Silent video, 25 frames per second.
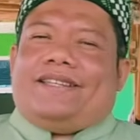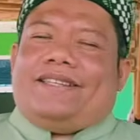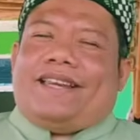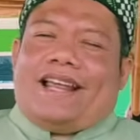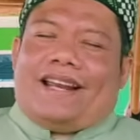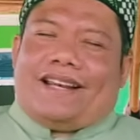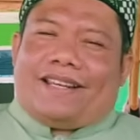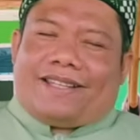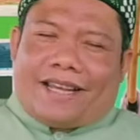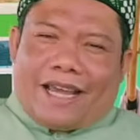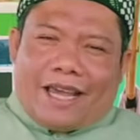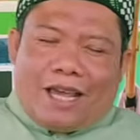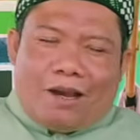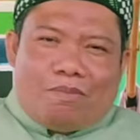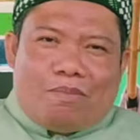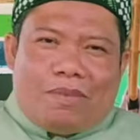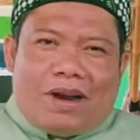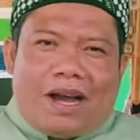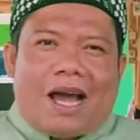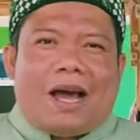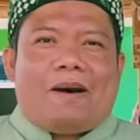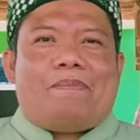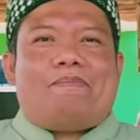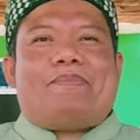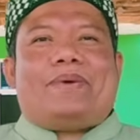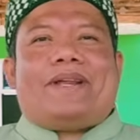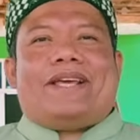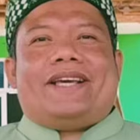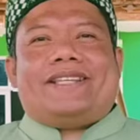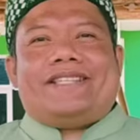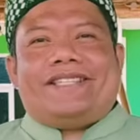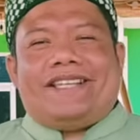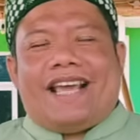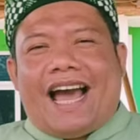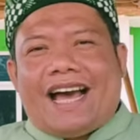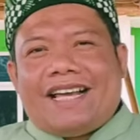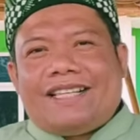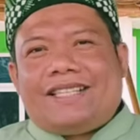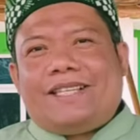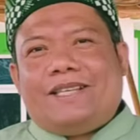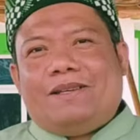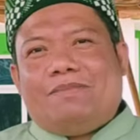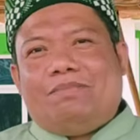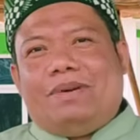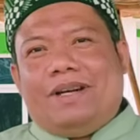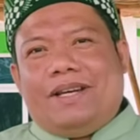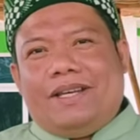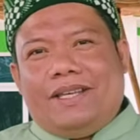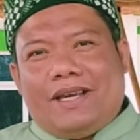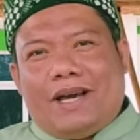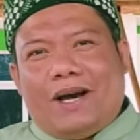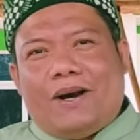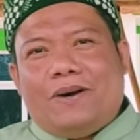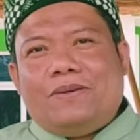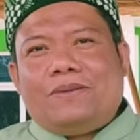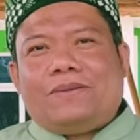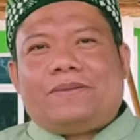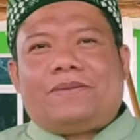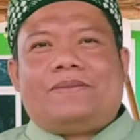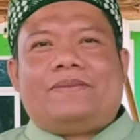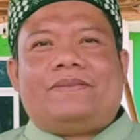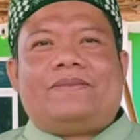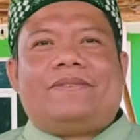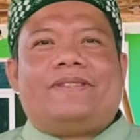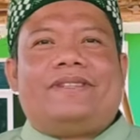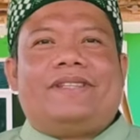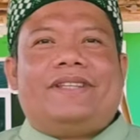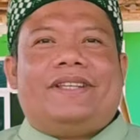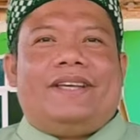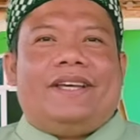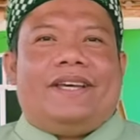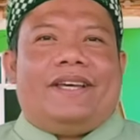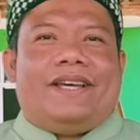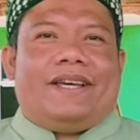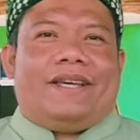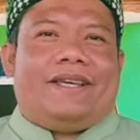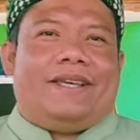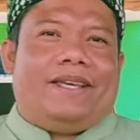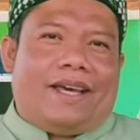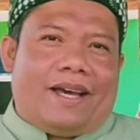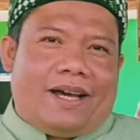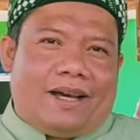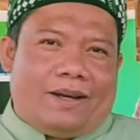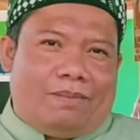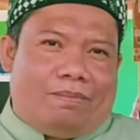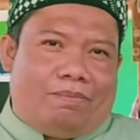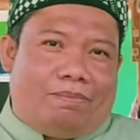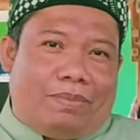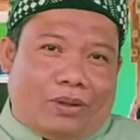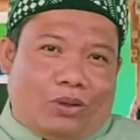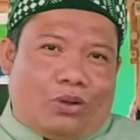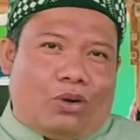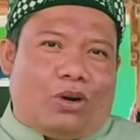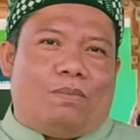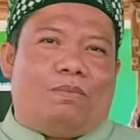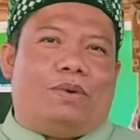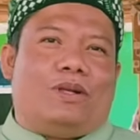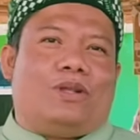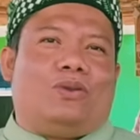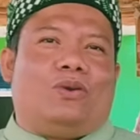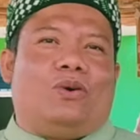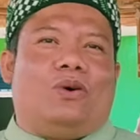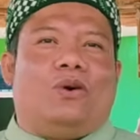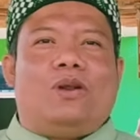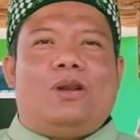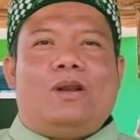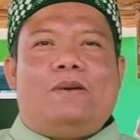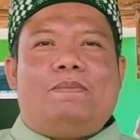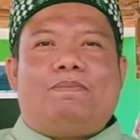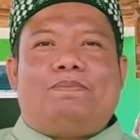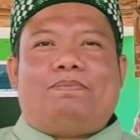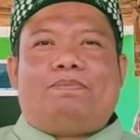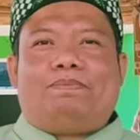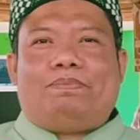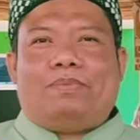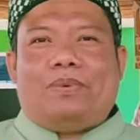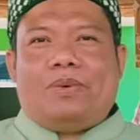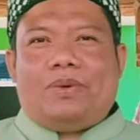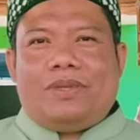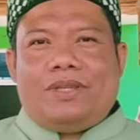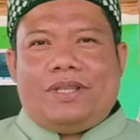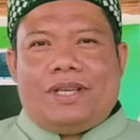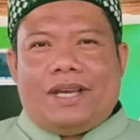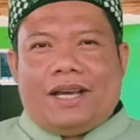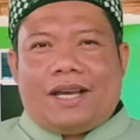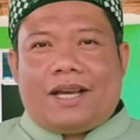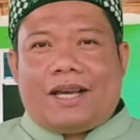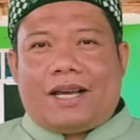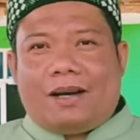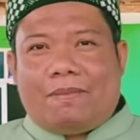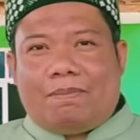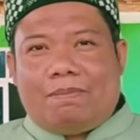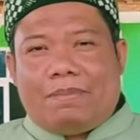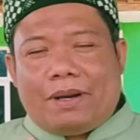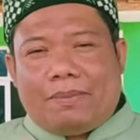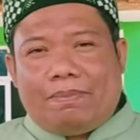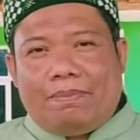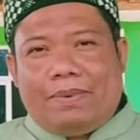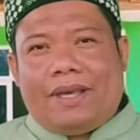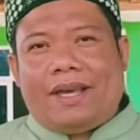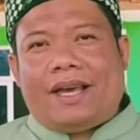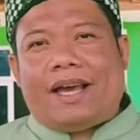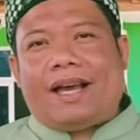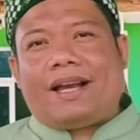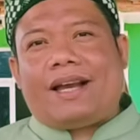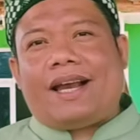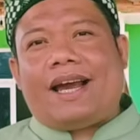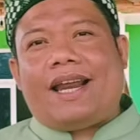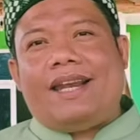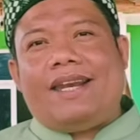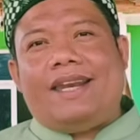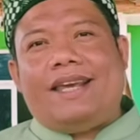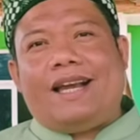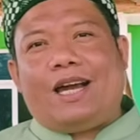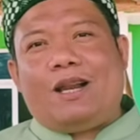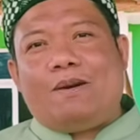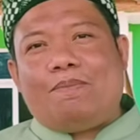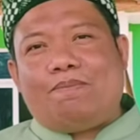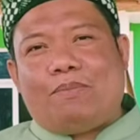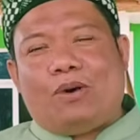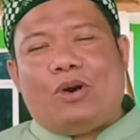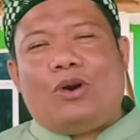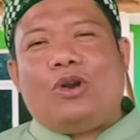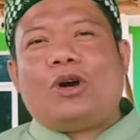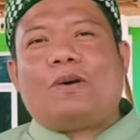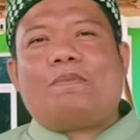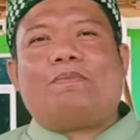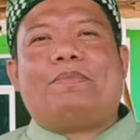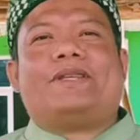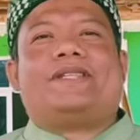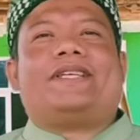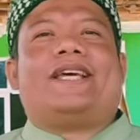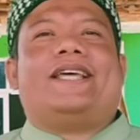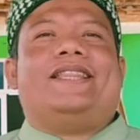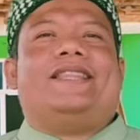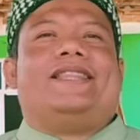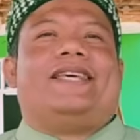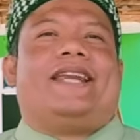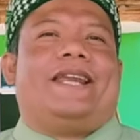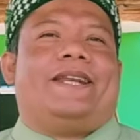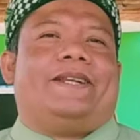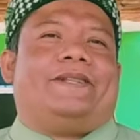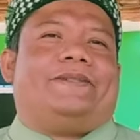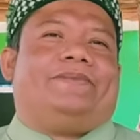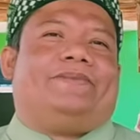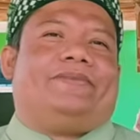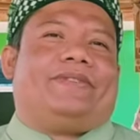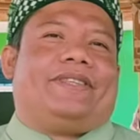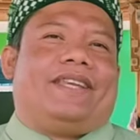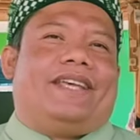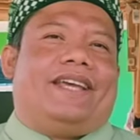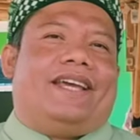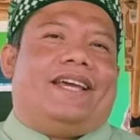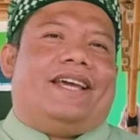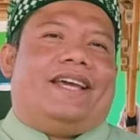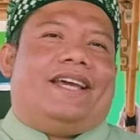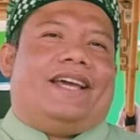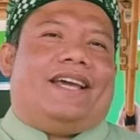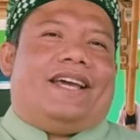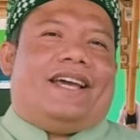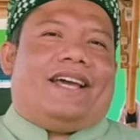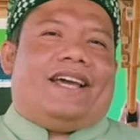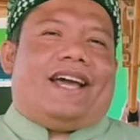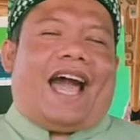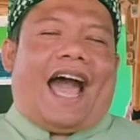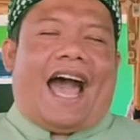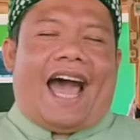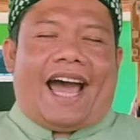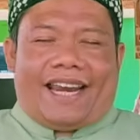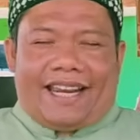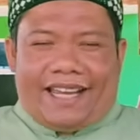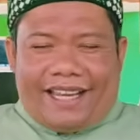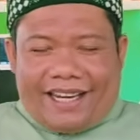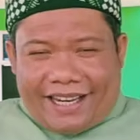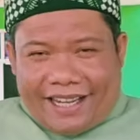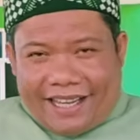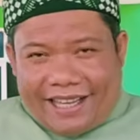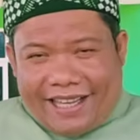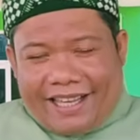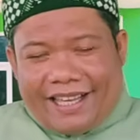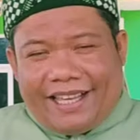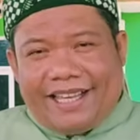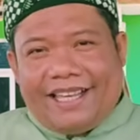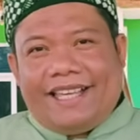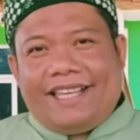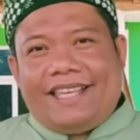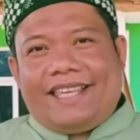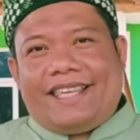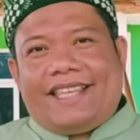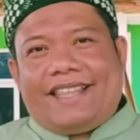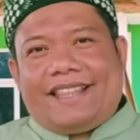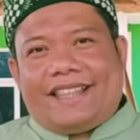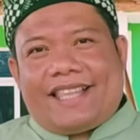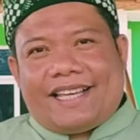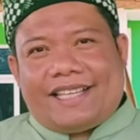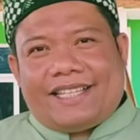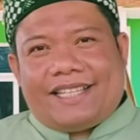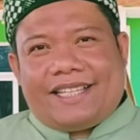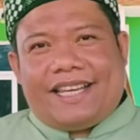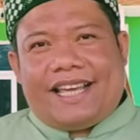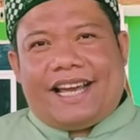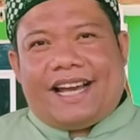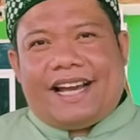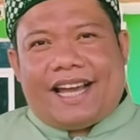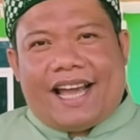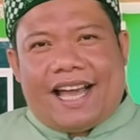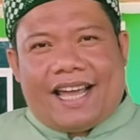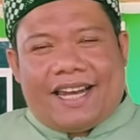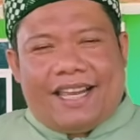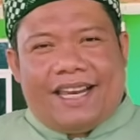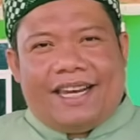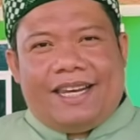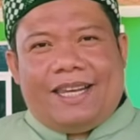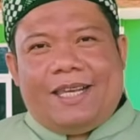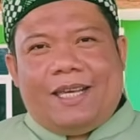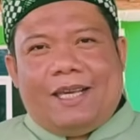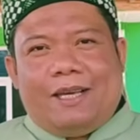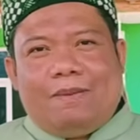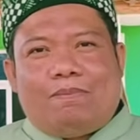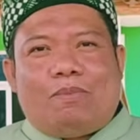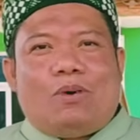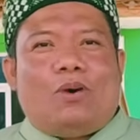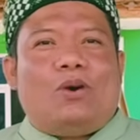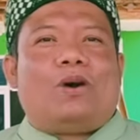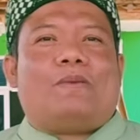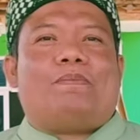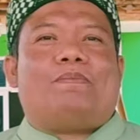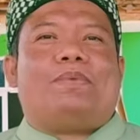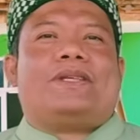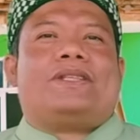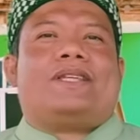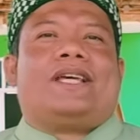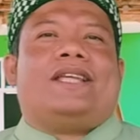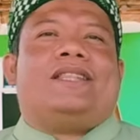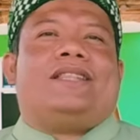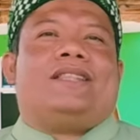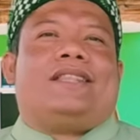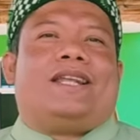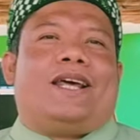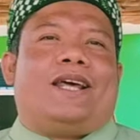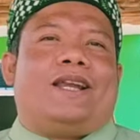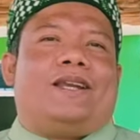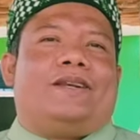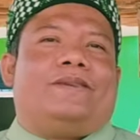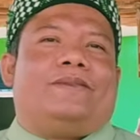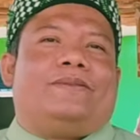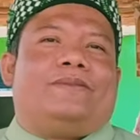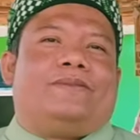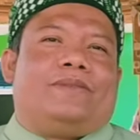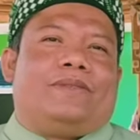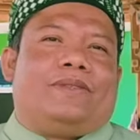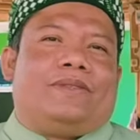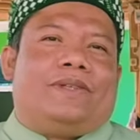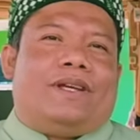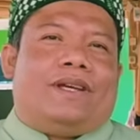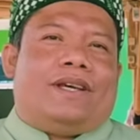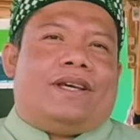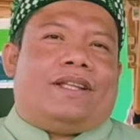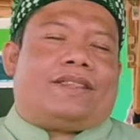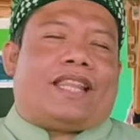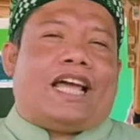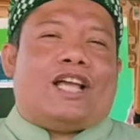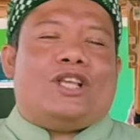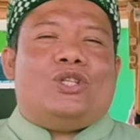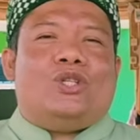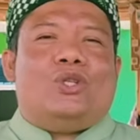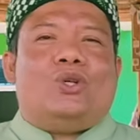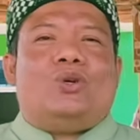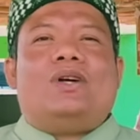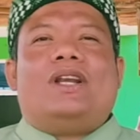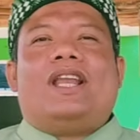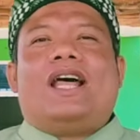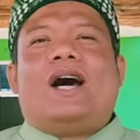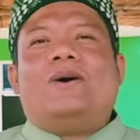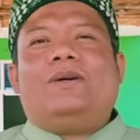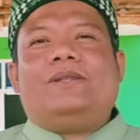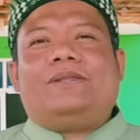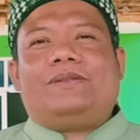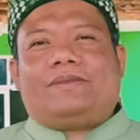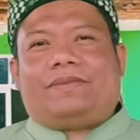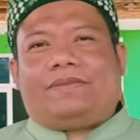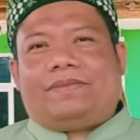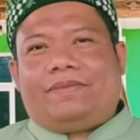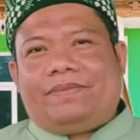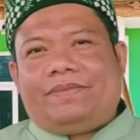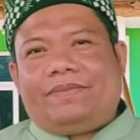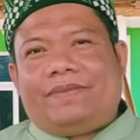Dan saya mengapresiasi beliau yang betul-betul punya keberpihakan dengan pondok pesantren. Hari ini kita sedang ada di pondok pesantren Tanjung Laut